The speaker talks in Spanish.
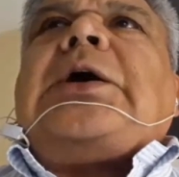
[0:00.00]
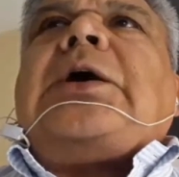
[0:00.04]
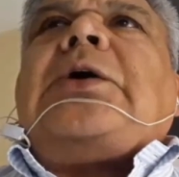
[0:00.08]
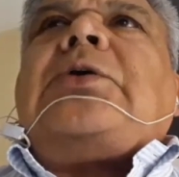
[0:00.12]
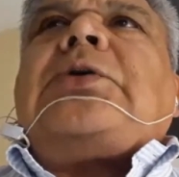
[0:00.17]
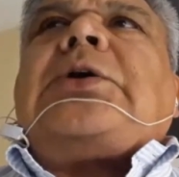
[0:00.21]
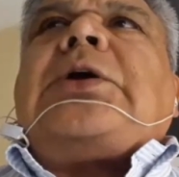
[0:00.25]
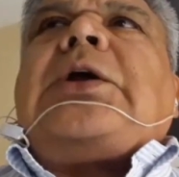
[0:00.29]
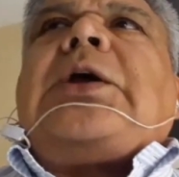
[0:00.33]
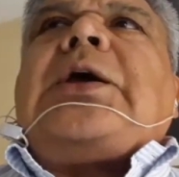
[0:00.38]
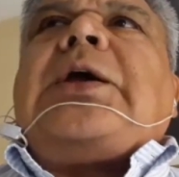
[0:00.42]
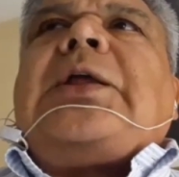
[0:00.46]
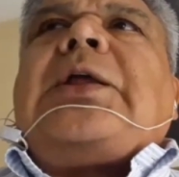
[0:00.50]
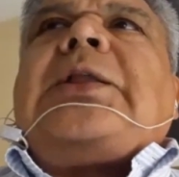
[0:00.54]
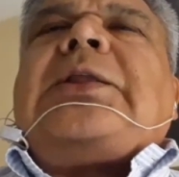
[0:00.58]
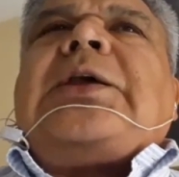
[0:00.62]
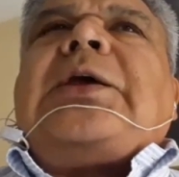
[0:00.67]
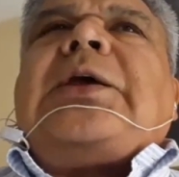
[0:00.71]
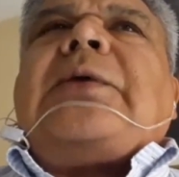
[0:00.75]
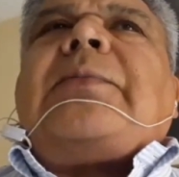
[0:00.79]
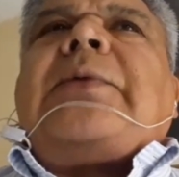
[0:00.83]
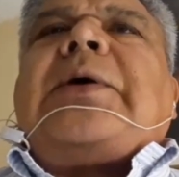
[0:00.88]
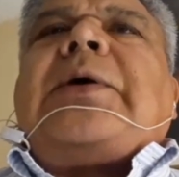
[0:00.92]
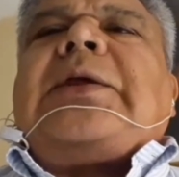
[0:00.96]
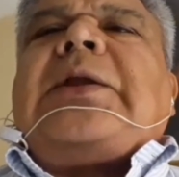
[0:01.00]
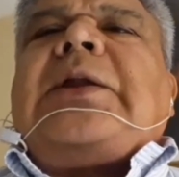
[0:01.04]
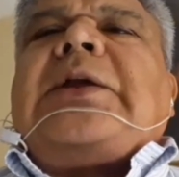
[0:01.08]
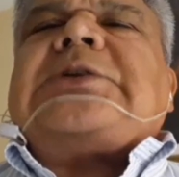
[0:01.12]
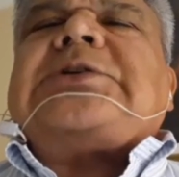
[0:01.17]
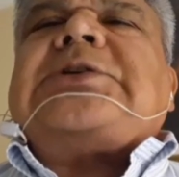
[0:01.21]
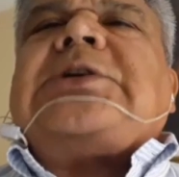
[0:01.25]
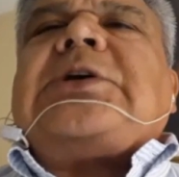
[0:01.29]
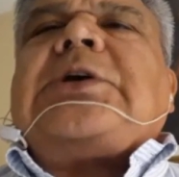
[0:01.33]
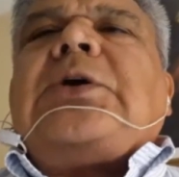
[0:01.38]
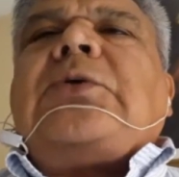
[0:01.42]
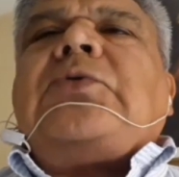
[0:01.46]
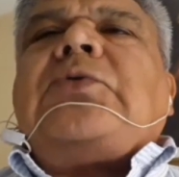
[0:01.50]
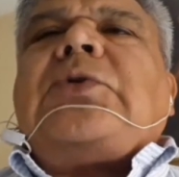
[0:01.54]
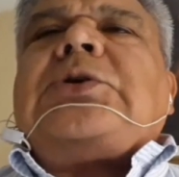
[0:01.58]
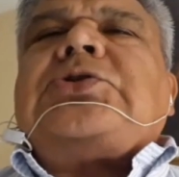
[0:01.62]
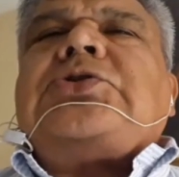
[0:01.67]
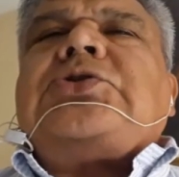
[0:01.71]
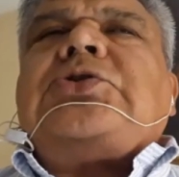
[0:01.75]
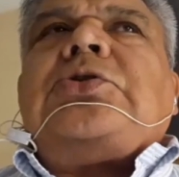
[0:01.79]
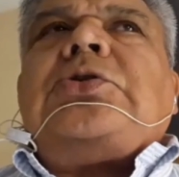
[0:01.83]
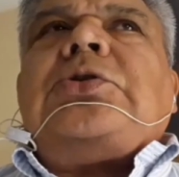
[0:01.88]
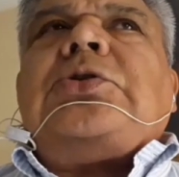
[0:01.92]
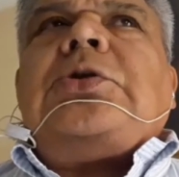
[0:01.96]
Ahora, el tema de la
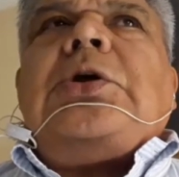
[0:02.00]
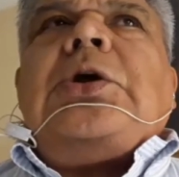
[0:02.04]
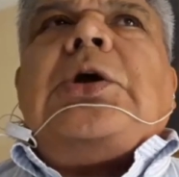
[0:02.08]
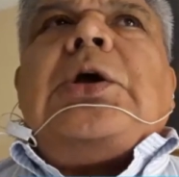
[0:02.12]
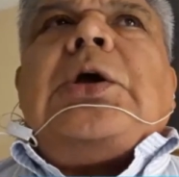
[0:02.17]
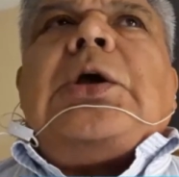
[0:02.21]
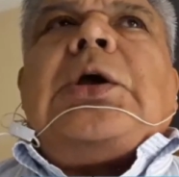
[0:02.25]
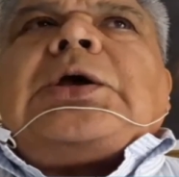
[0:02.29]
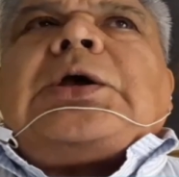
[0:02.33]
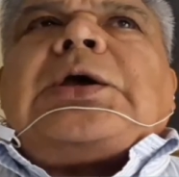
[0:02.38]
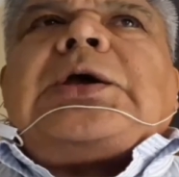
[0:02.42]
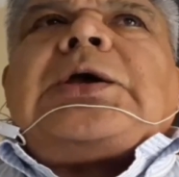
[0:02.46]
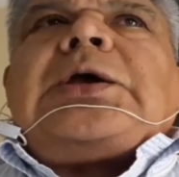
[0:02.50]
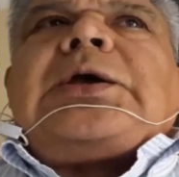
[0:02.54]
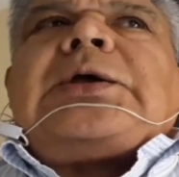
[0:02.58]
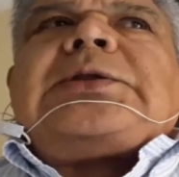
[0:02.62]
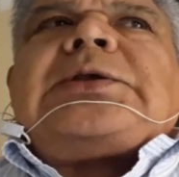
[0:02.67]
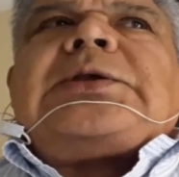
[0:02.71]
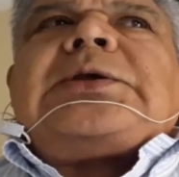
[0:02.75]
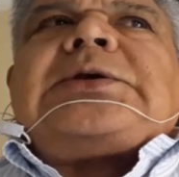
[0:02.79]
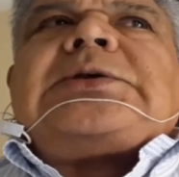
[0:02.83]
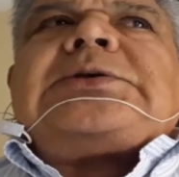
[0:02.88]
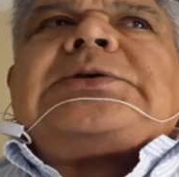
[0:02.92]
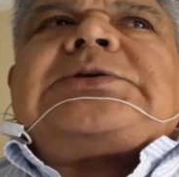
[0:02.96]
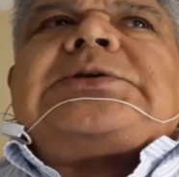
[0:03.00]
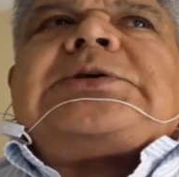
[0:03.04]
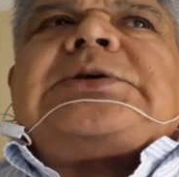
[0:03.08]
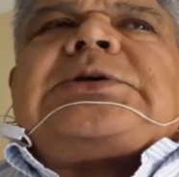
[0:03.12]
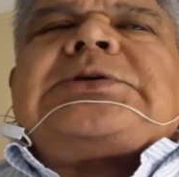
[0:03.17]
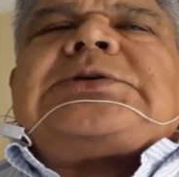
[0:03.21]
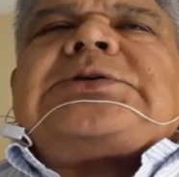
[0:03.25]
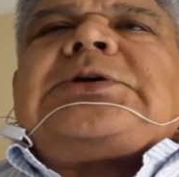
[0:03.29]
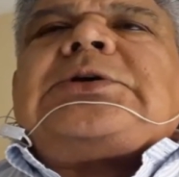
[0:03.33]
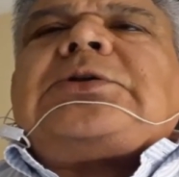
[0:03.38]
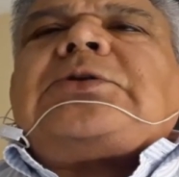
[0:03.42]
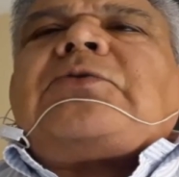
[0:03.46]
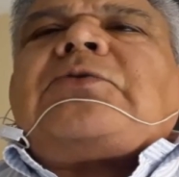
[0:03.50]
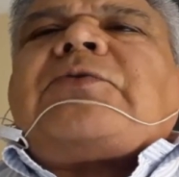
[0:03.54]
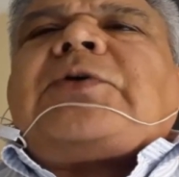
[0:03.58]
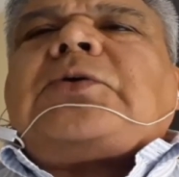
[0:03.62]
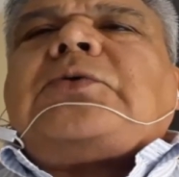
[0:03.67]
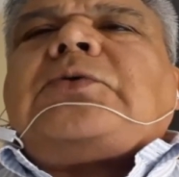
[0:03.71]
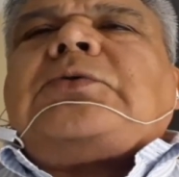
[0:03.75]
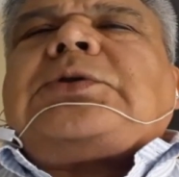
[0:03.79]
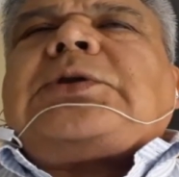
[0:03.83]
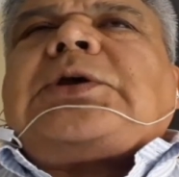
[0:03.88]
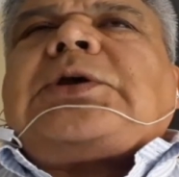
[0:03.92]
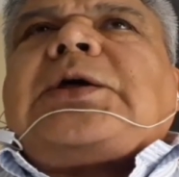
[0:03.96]
recaudación este, sigue siendo
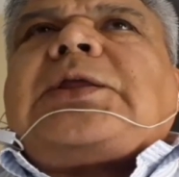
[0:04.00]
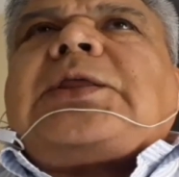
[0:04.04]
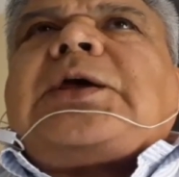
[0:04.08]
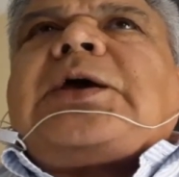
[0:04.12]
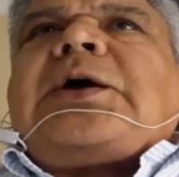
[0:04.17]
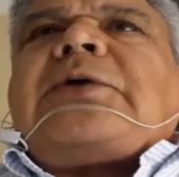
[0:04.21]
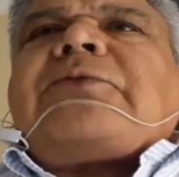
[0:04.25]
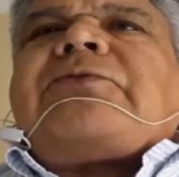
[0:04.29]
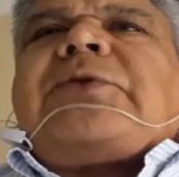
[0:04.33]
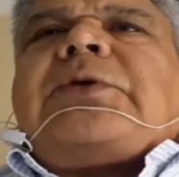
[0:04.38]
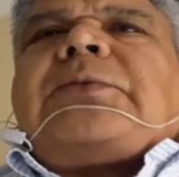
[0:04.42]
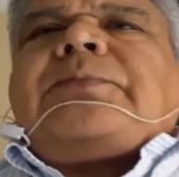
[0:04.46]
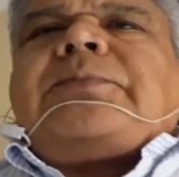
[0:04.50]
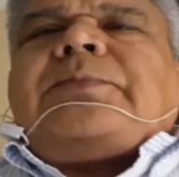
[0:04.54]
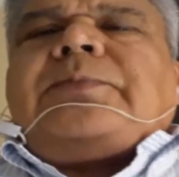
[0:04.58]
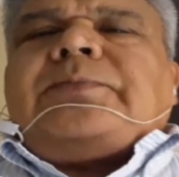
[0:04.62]
facultad de AFIP.